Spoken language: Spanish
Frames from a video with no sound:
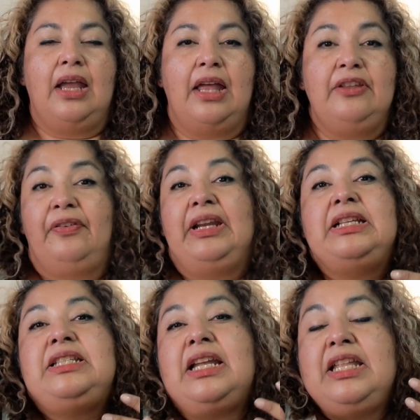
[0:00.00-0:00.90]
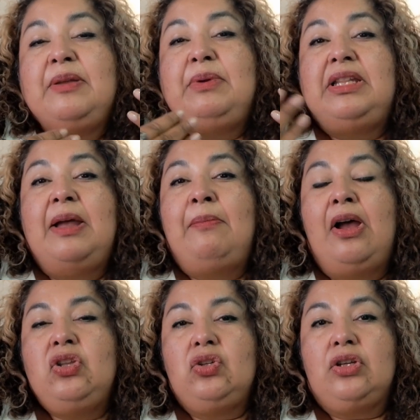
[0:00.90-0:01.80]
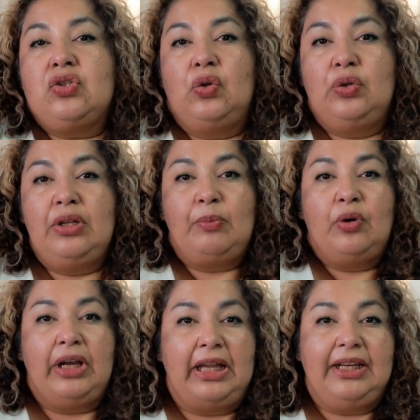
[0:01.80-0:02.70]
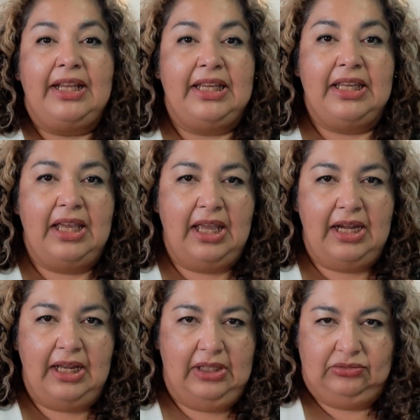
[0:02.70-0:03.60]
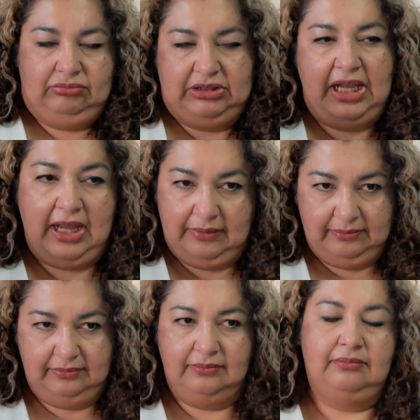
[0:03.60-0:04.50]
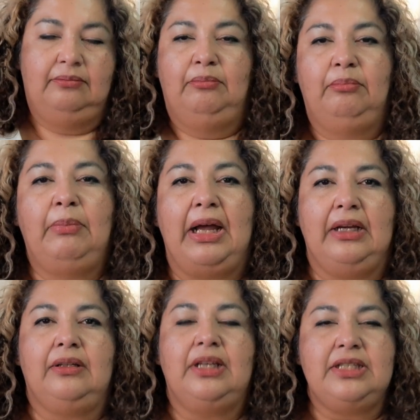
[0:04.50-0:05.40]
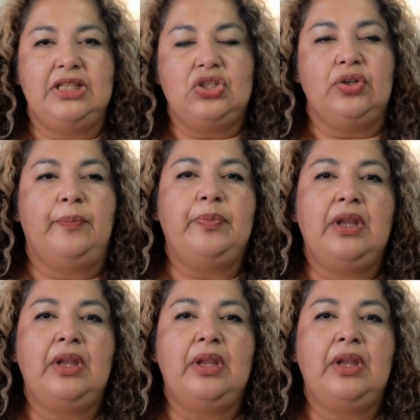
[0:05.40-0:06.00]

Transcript: a diferencia de mi tamaño, que soy una mujer XL, o sea, va, qué sé yo.